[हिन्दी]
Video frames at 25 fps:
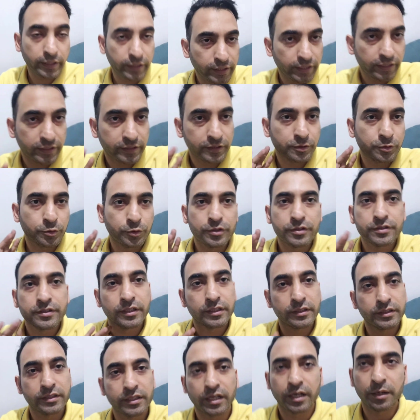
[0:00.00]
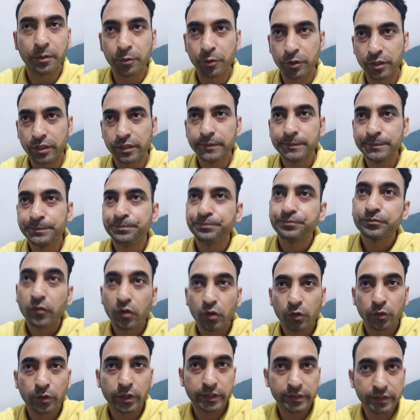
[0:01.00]
लेकिन आज ना थोड़ी सेहत ख़राब हो गई
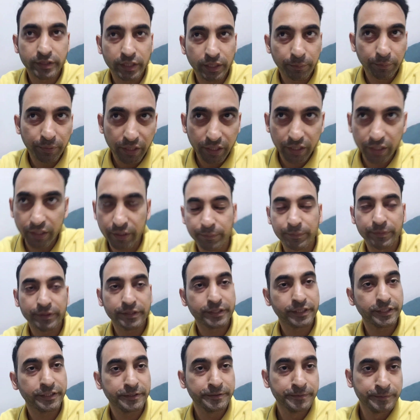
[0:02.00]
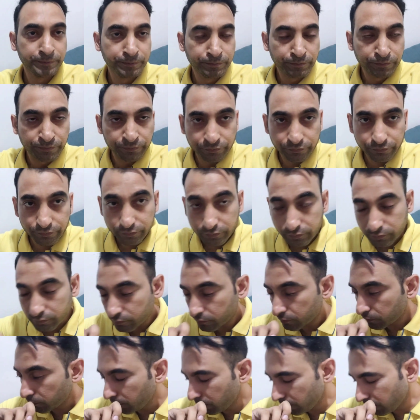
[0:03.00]
क्योंकि दिन में गर्मी थी
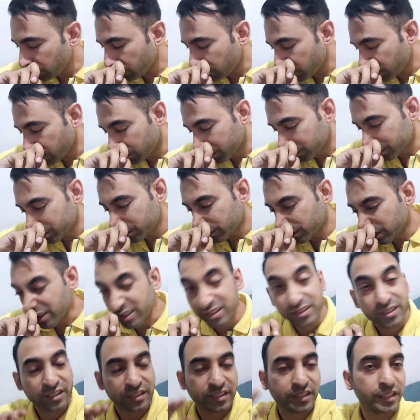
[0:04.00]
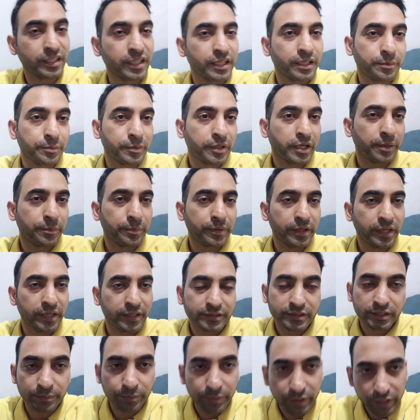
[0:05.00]
और उसकी वजह से सर्दी गर्मी कभी
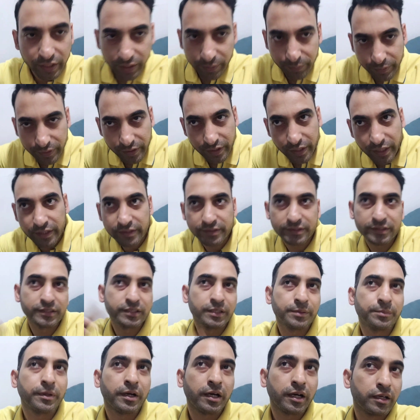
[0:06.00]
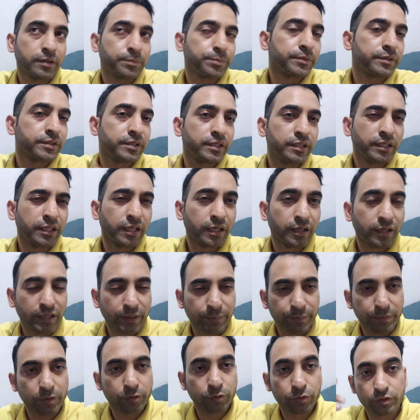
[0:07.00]
एसी में कभी एसी से बाहर पसीना
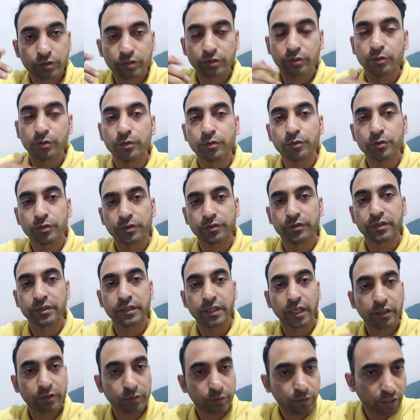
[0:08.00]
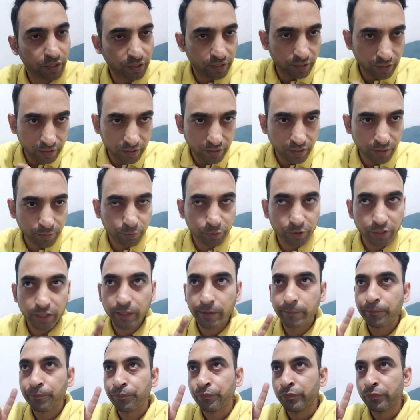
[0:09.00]
कभी कुछ तो उसकी वजह से एक तो गला ख़राब हो गया